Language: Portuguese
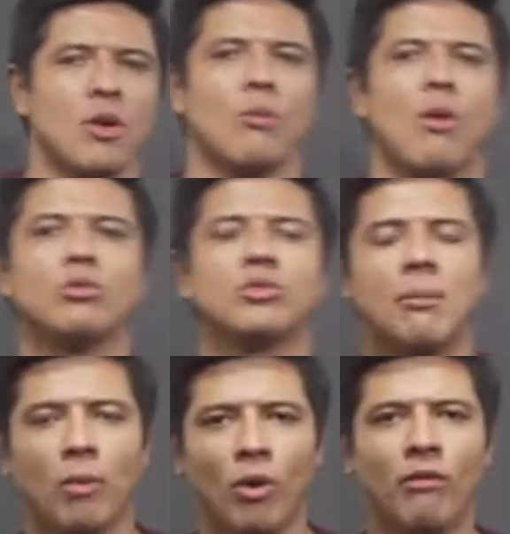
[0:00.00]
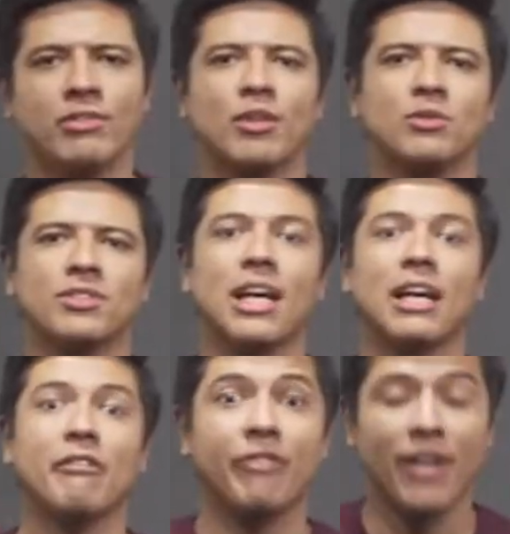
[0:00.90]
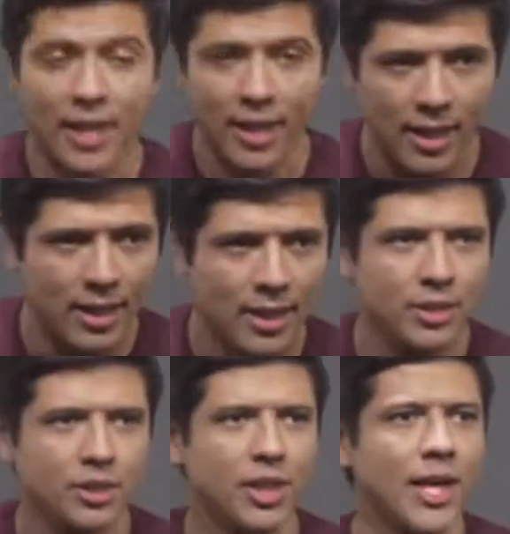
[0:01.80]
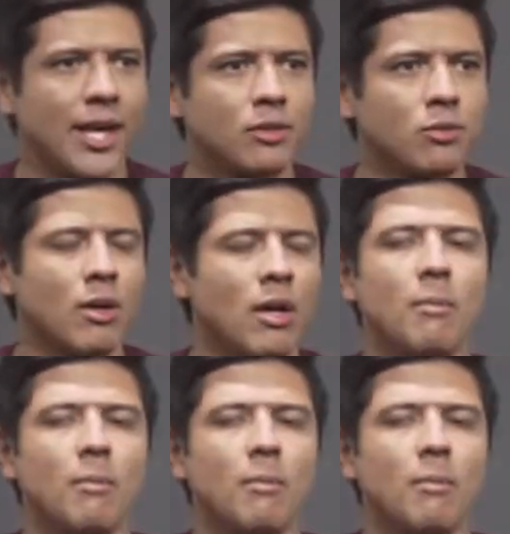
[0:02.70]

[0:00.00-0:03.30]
O áudio tá bom, você consegue ver direito?